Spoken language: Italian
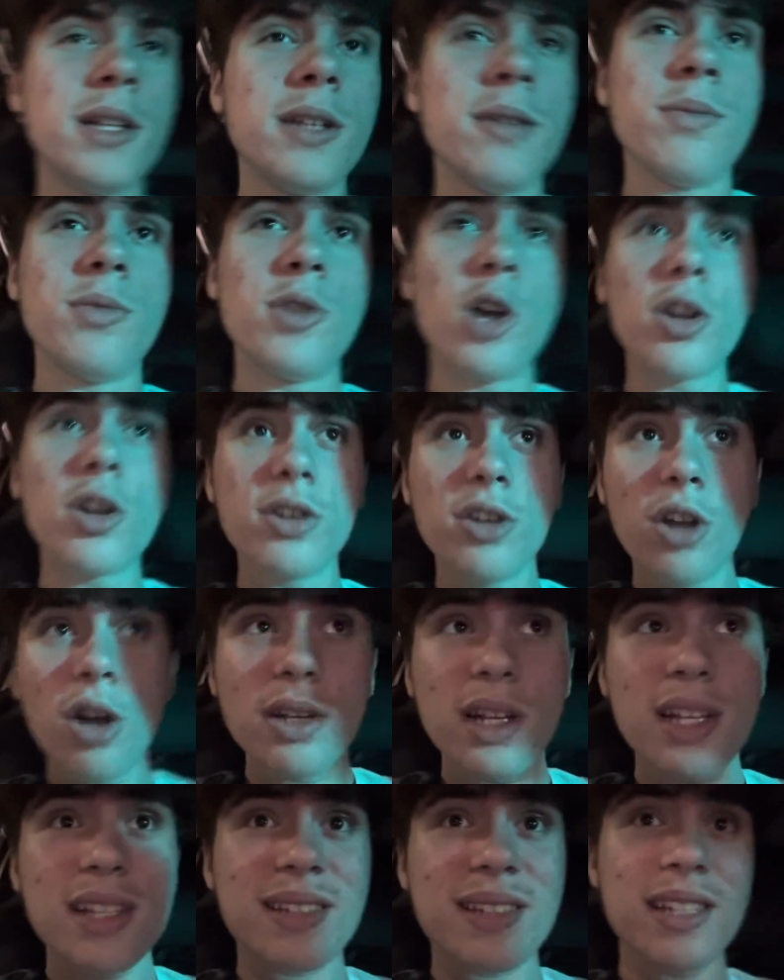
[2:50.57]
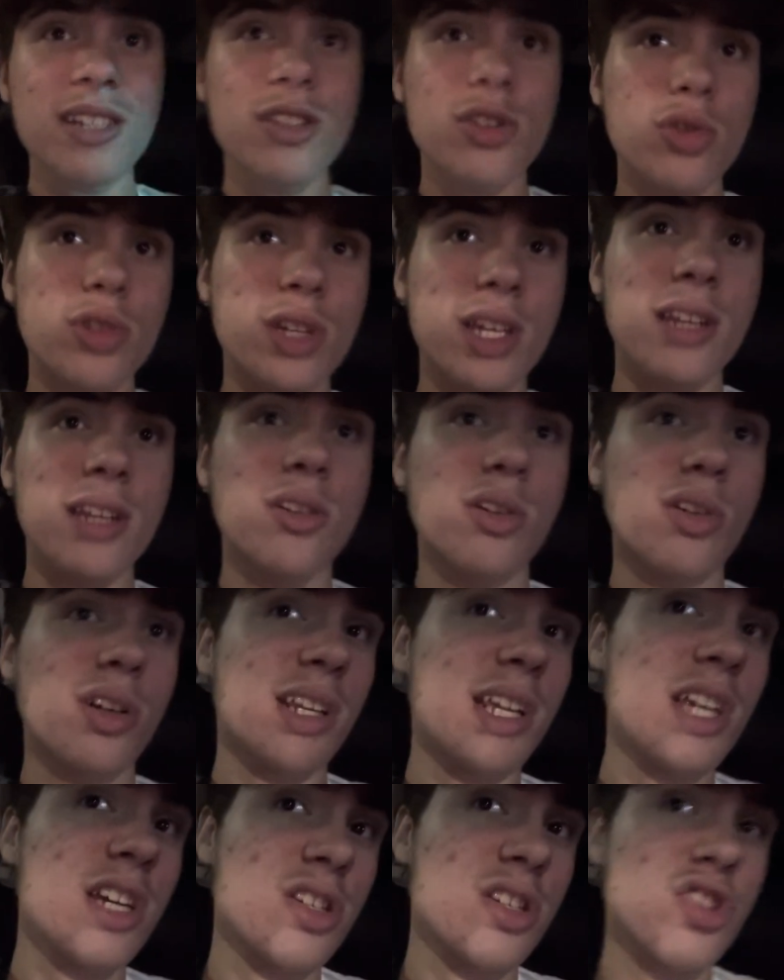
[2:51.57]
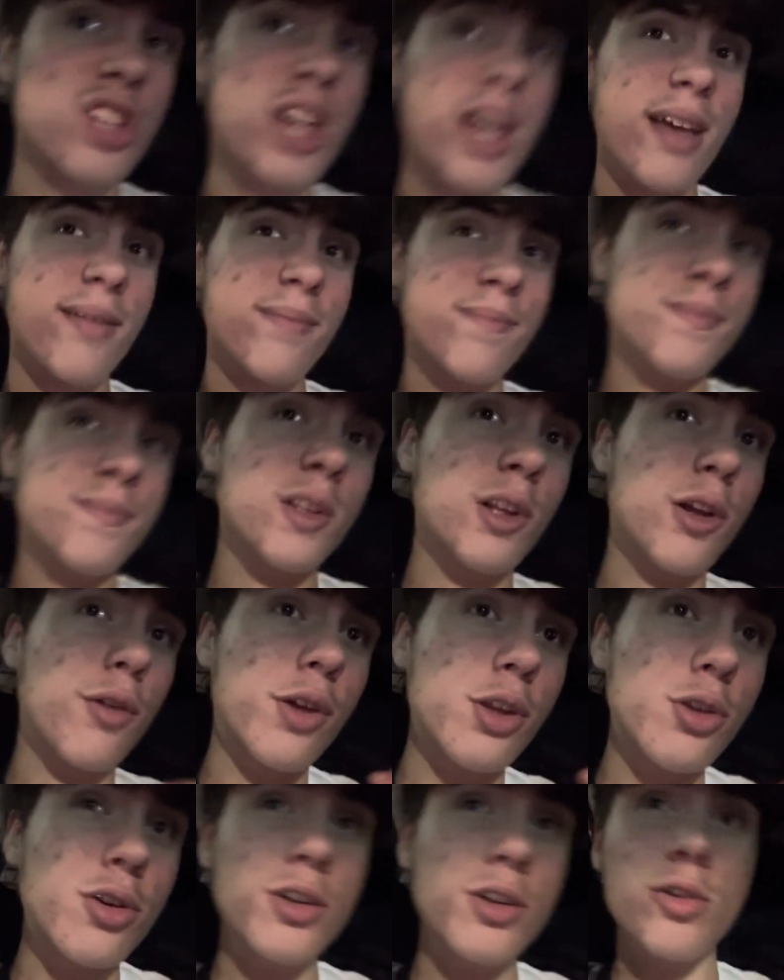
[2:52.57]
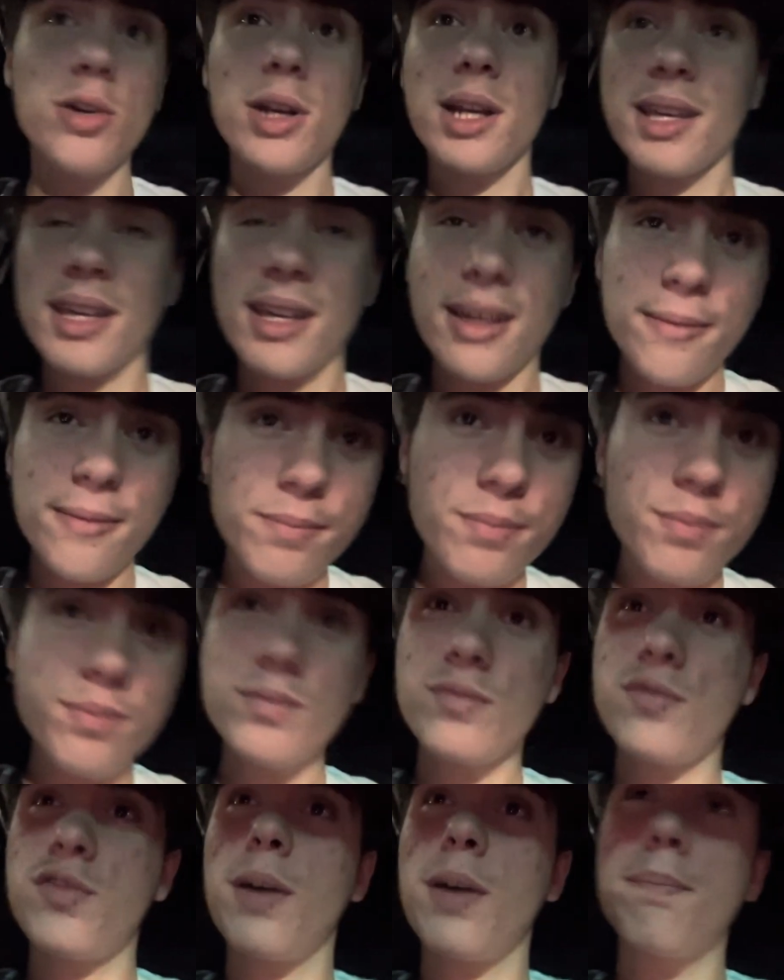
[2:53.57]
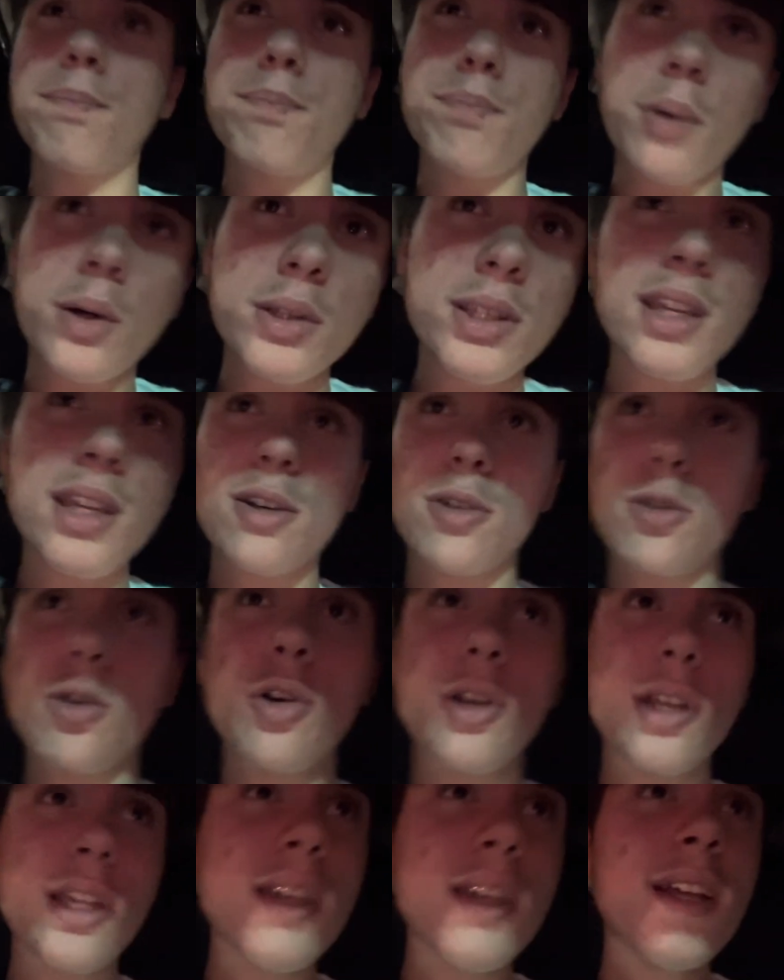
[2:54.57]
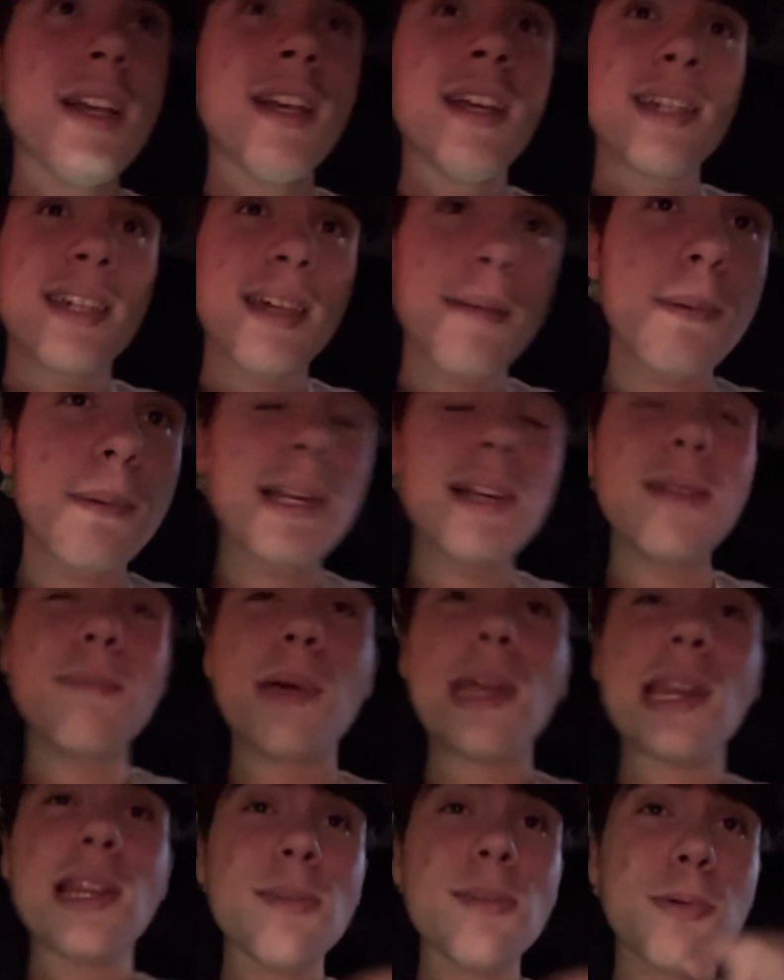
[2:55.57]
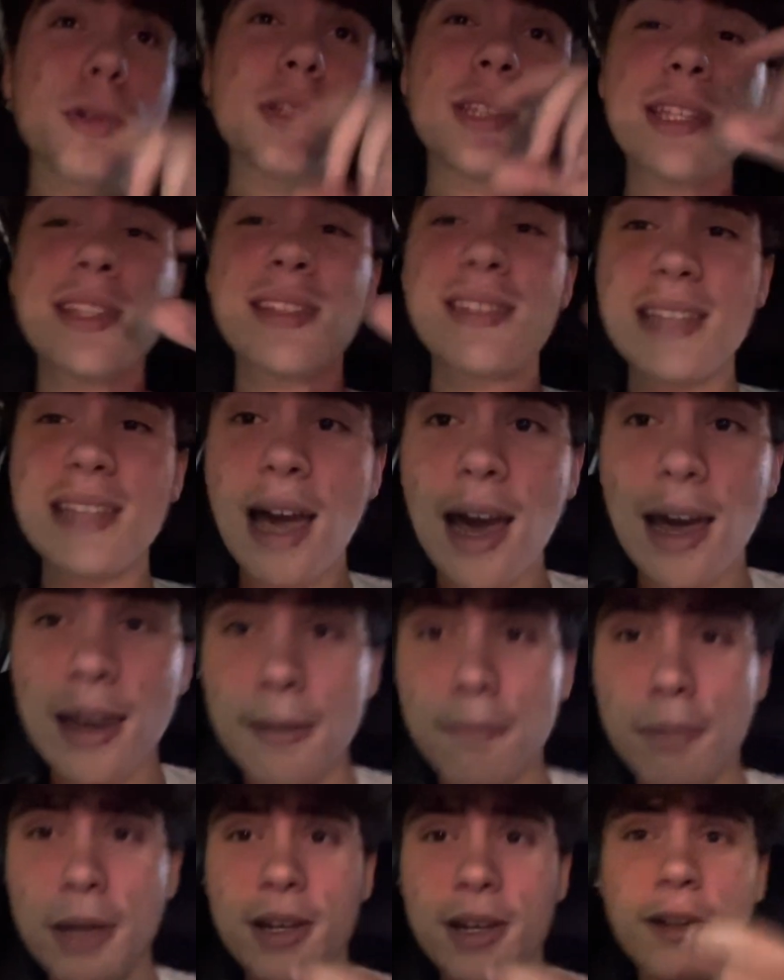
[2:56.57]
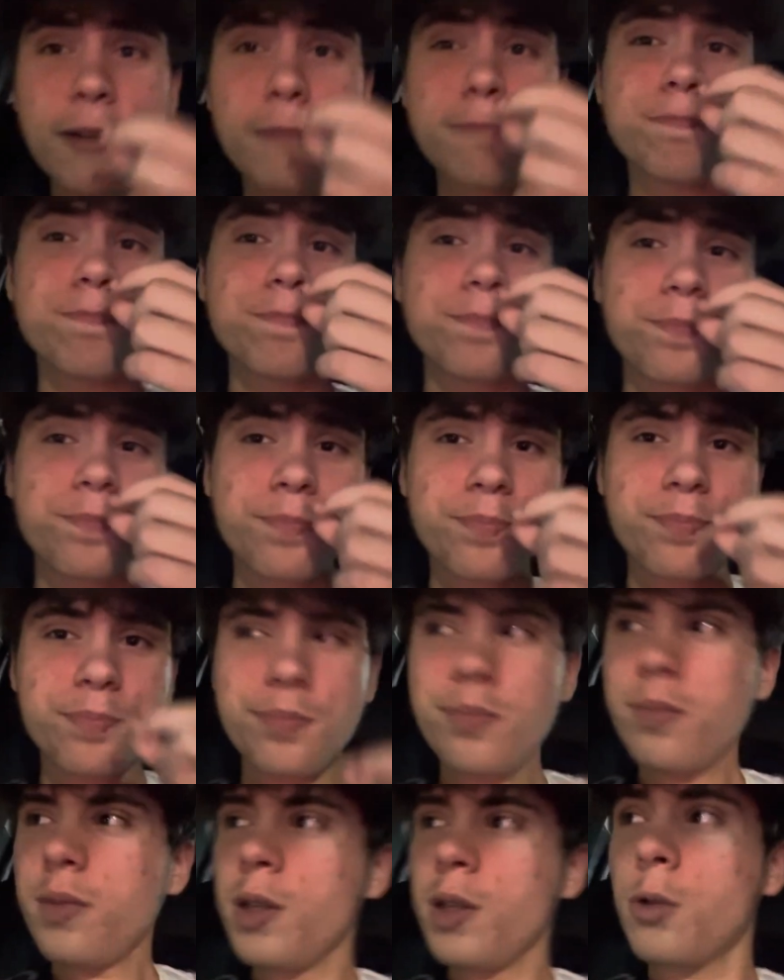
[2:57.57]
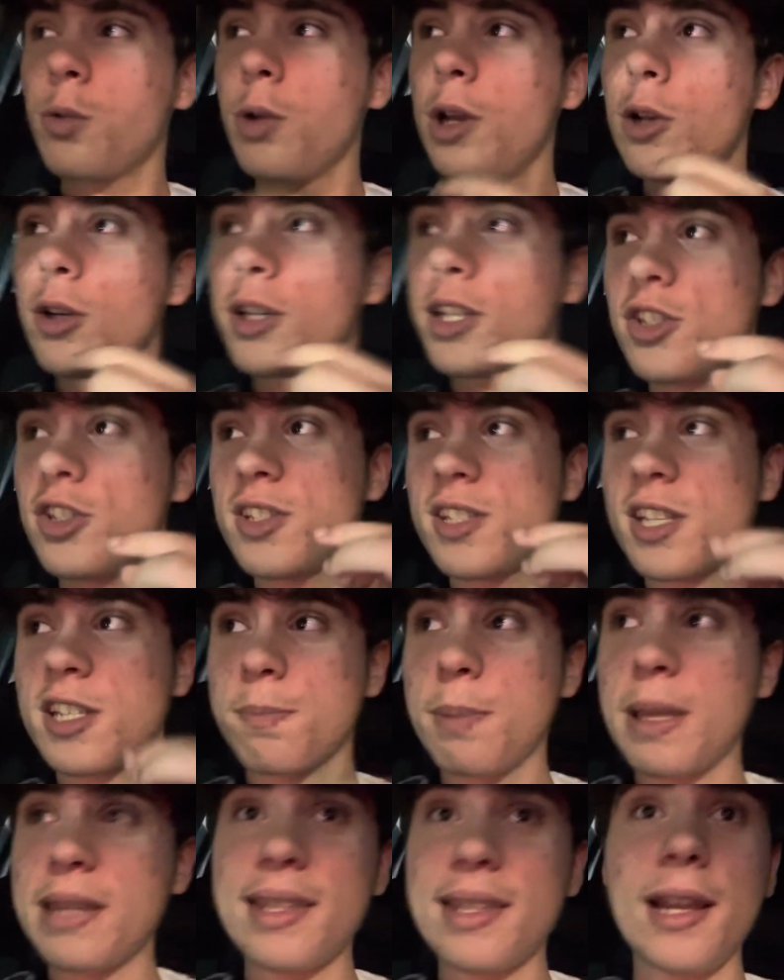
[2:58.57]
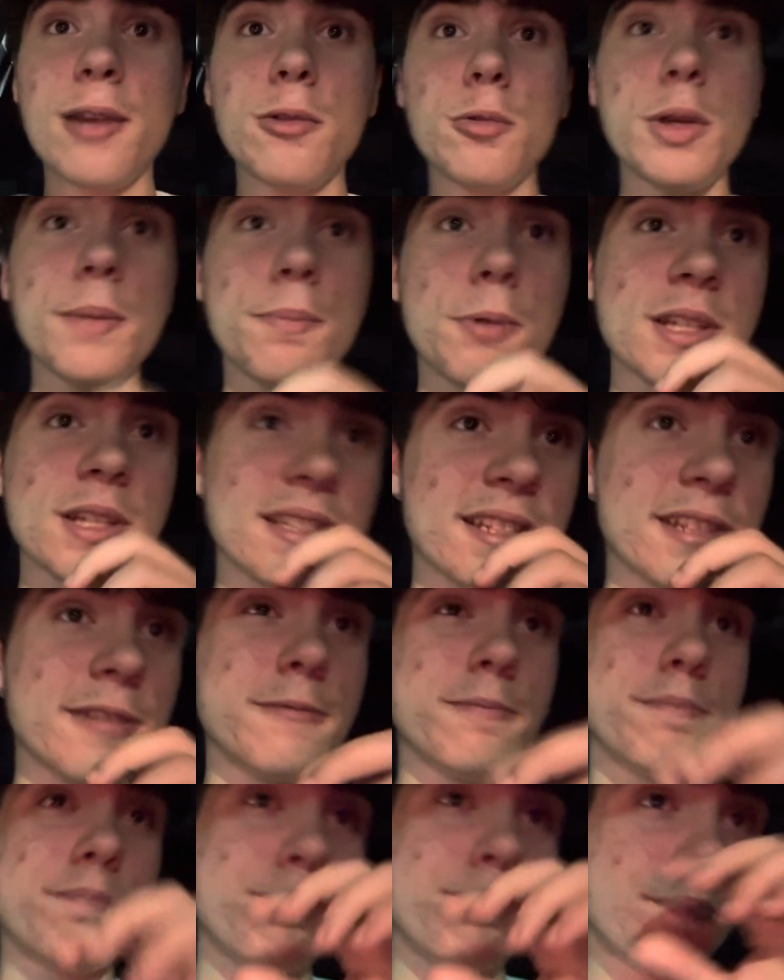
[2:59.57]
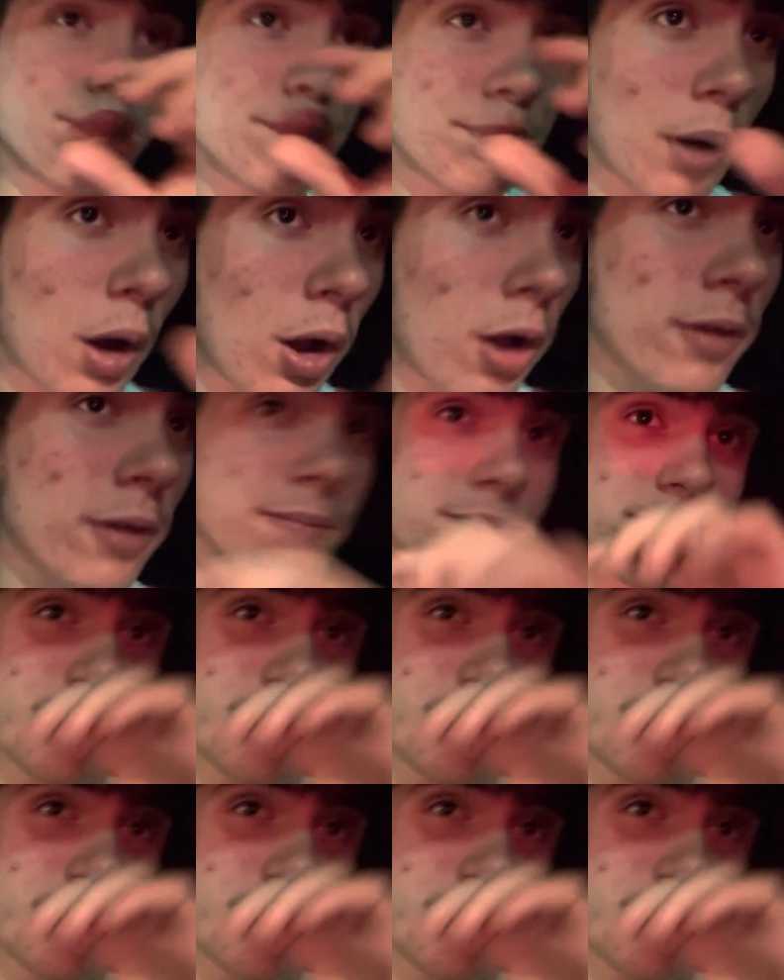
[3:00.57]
non, non nel senso che non riesce, cioè, lo vedo ancora che fa un po' di errori, che per il, per il potenziale, per ehm, quello che ci si aspetta da lui può essere un po'